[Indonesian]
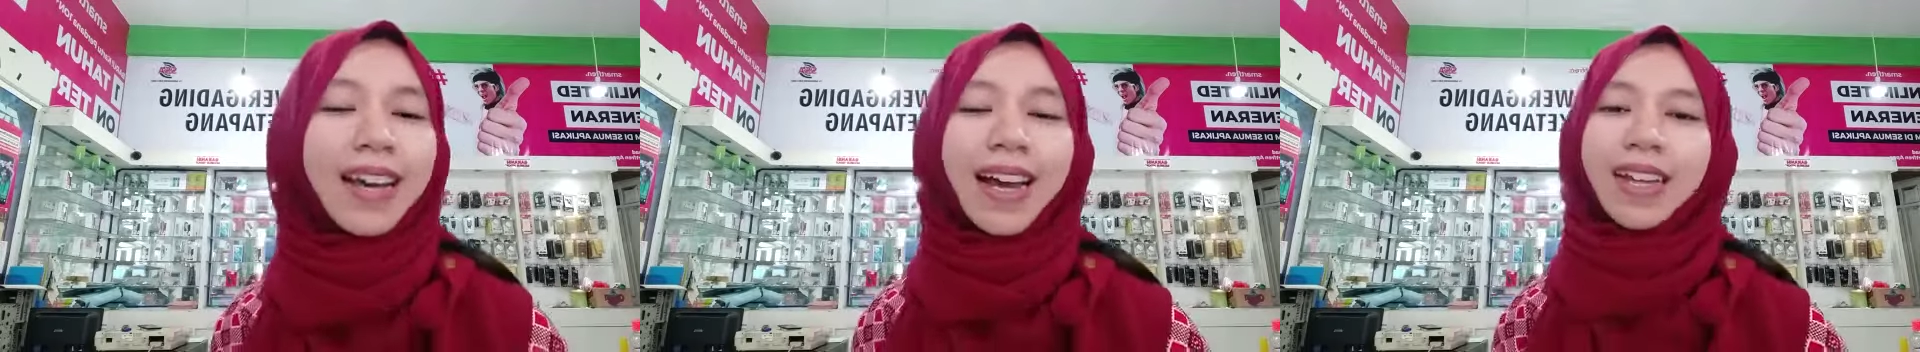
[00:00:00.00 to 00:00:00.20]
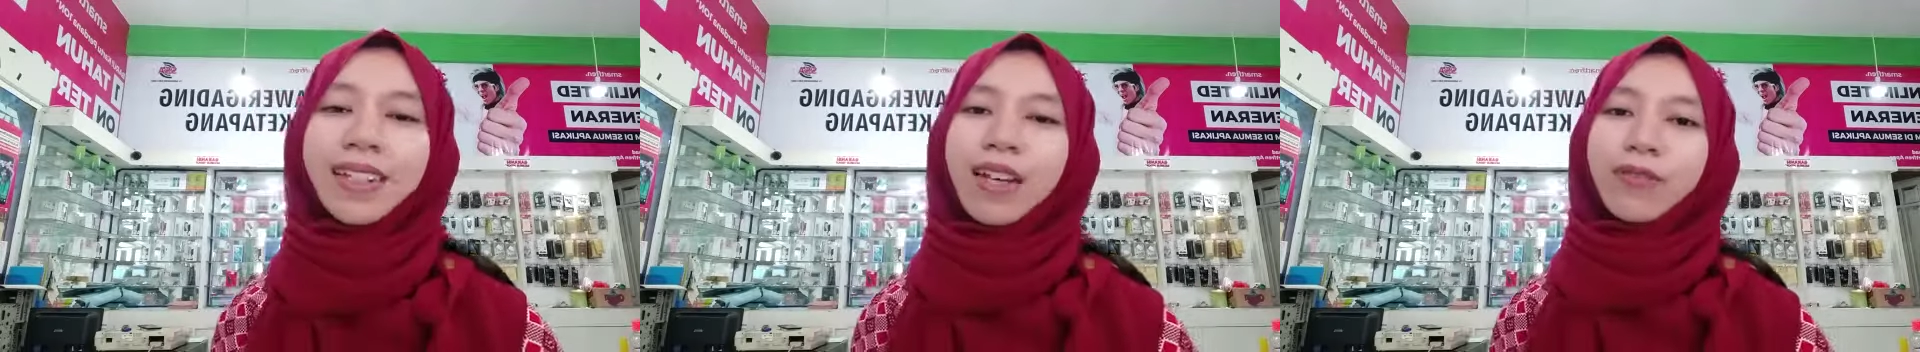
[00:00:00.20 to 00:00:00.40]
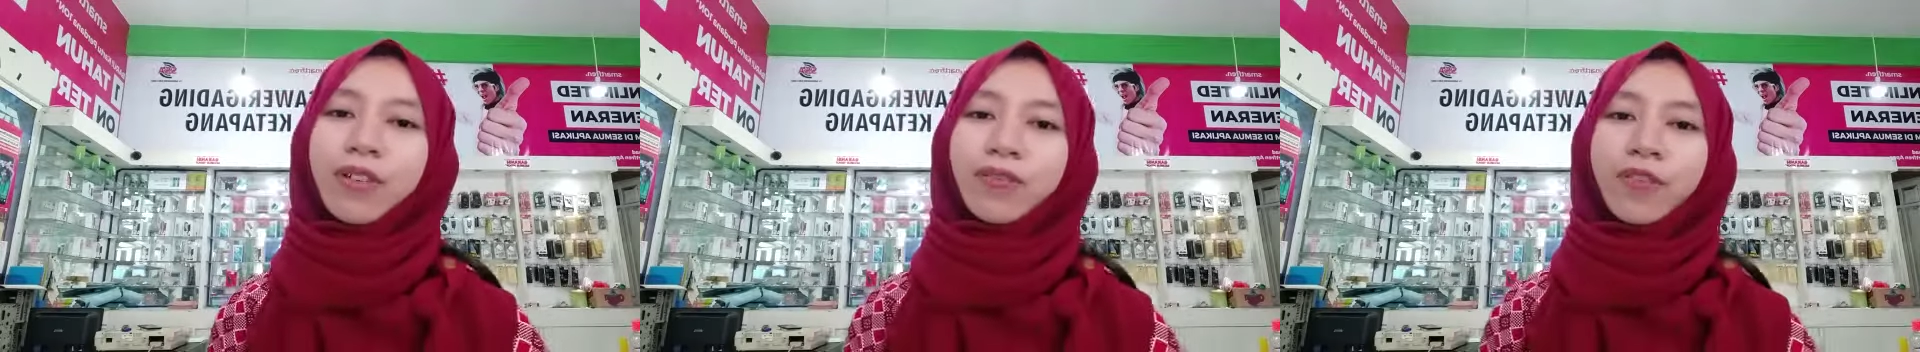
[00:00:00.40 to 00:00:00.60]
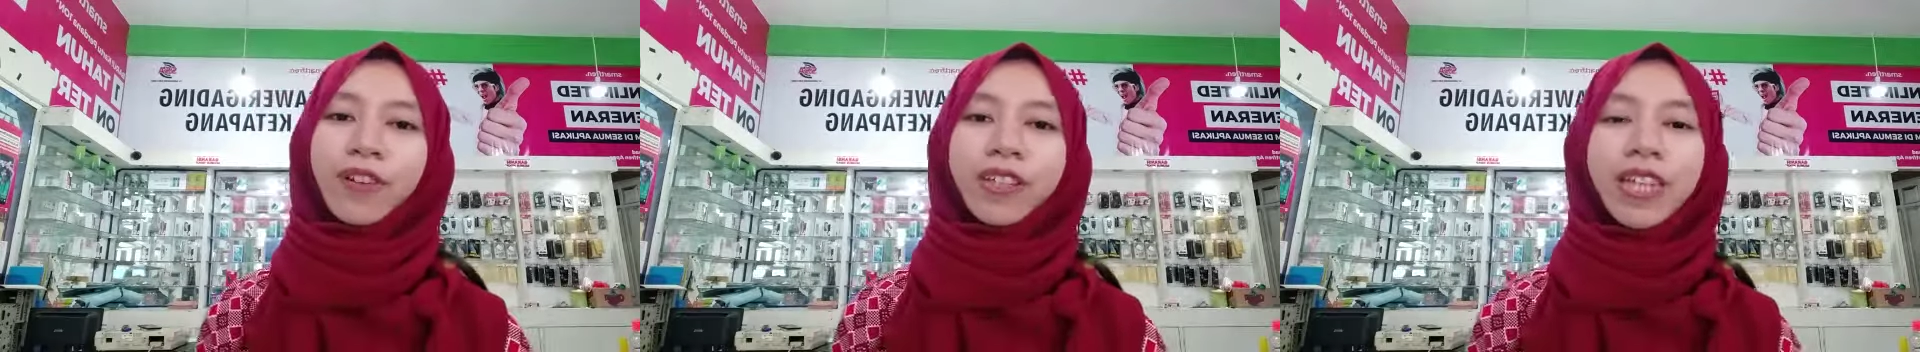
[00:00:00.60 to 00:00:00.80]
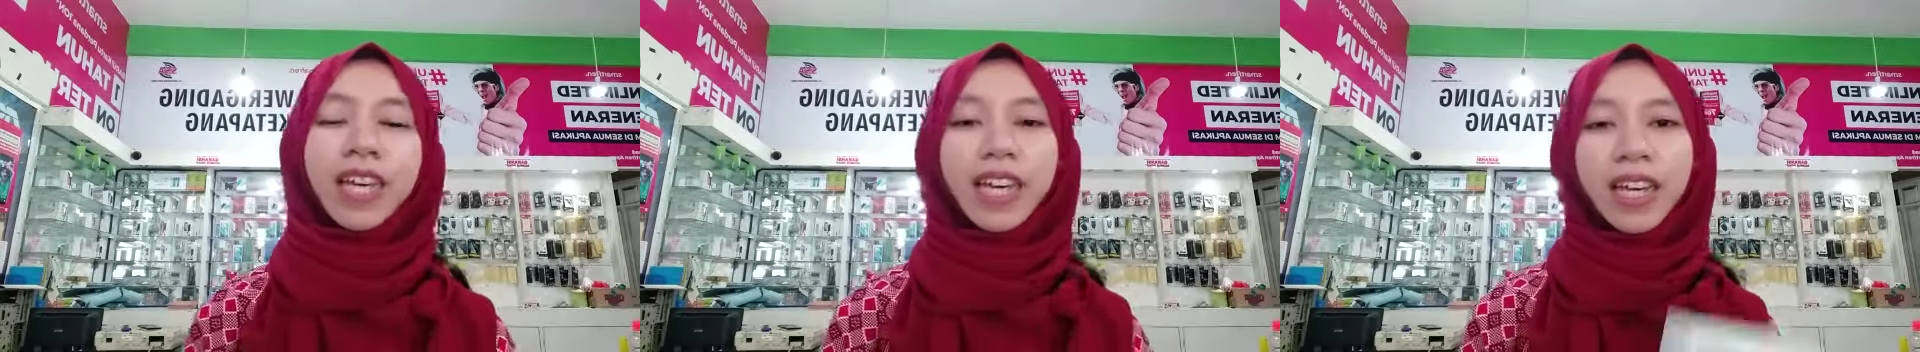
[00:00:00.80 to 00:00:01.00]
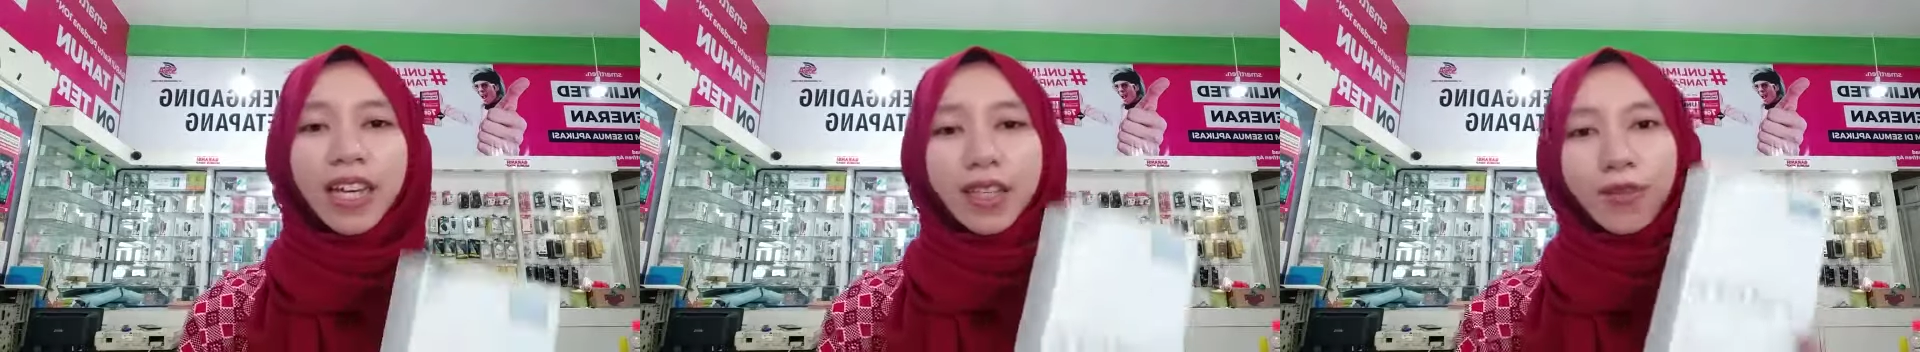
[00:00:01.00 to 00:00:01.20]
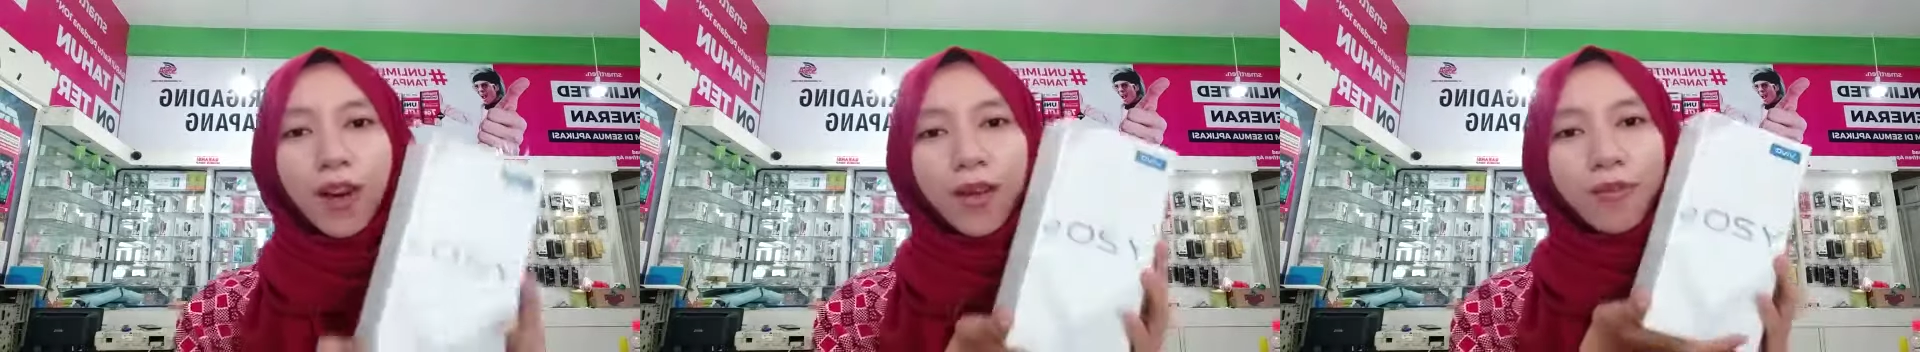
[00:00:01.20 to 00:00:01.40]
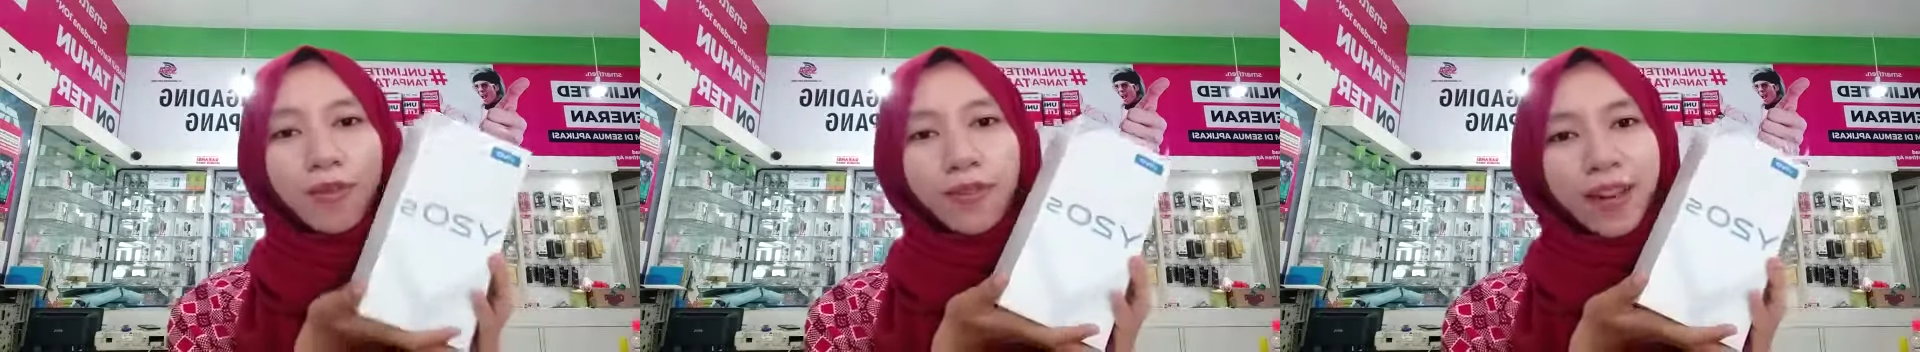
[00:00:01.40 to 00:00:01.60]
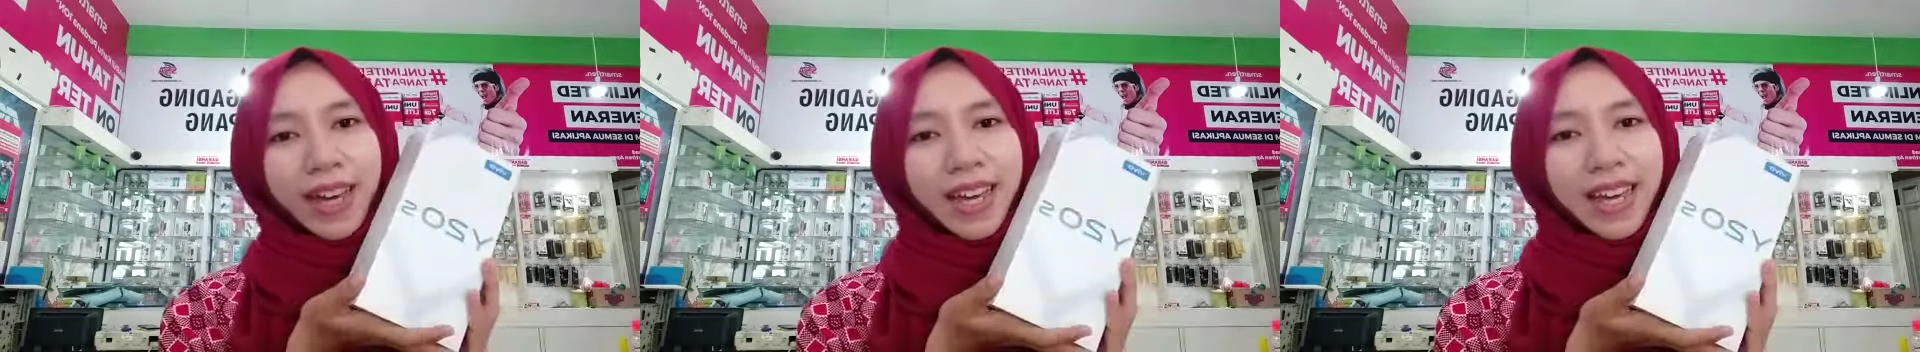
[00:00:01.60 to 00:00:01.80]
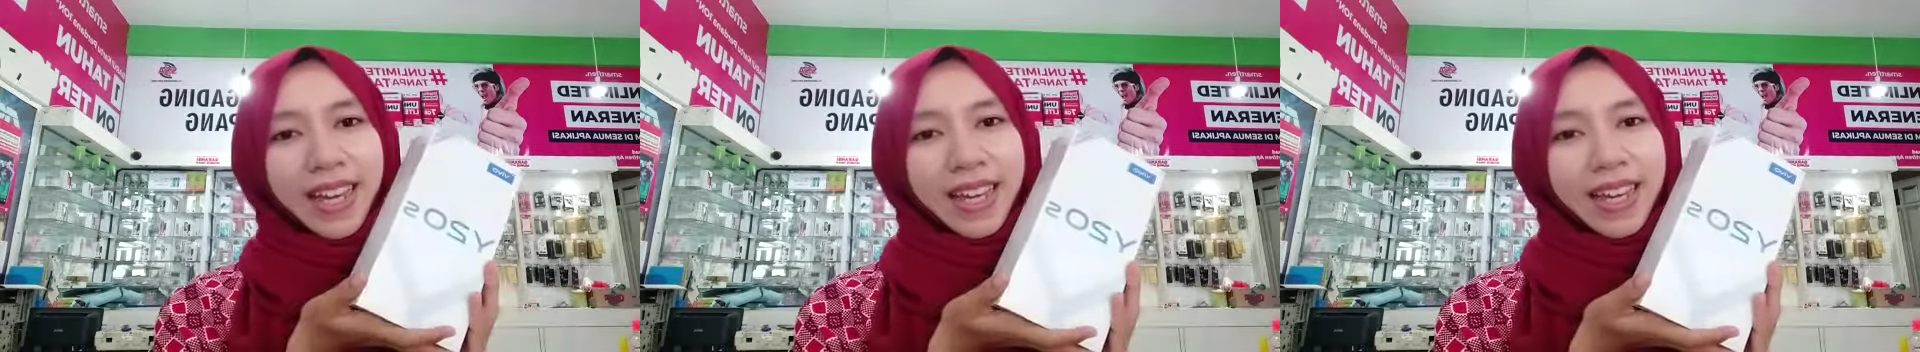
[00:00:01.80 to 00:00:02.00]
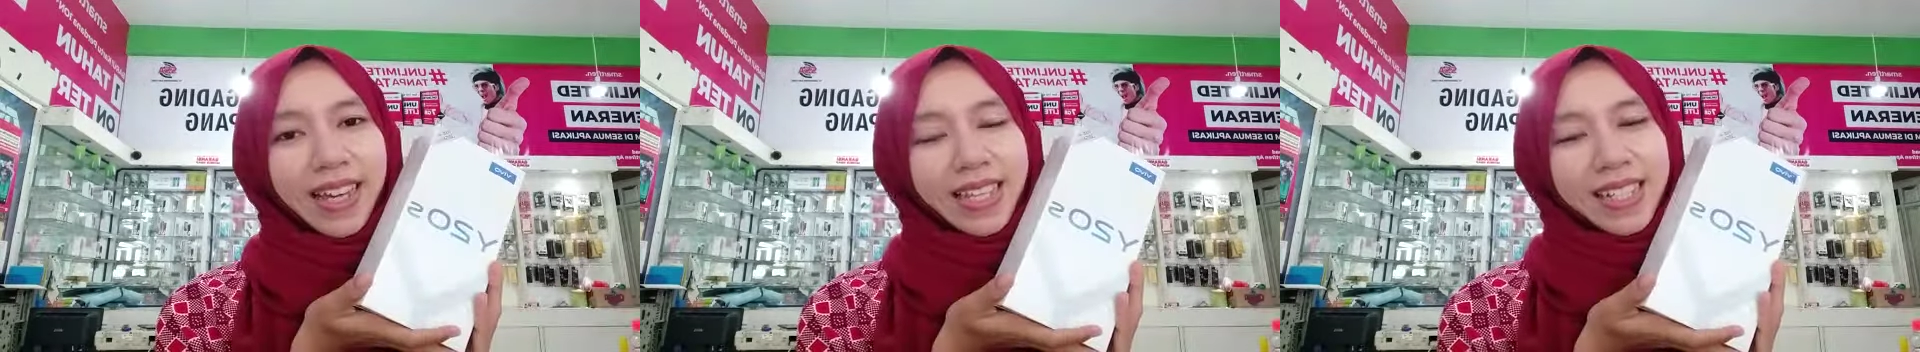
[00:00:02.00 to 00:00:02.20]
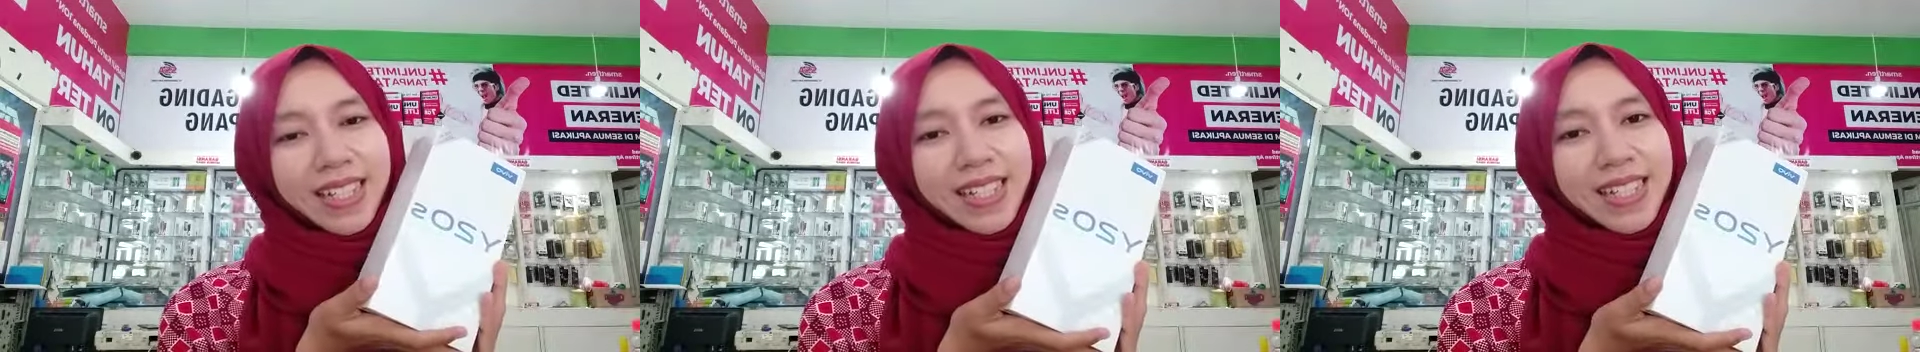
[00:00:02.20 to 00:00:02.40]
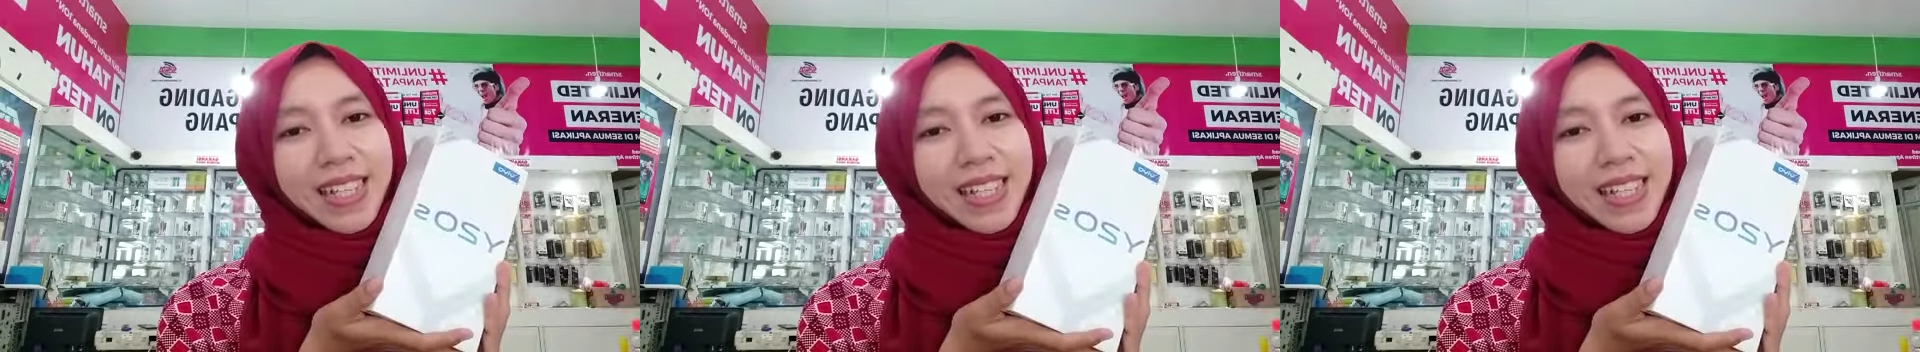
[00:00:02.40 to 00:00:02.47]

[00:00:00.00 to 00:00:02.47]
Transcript: Ada Vivo Y20s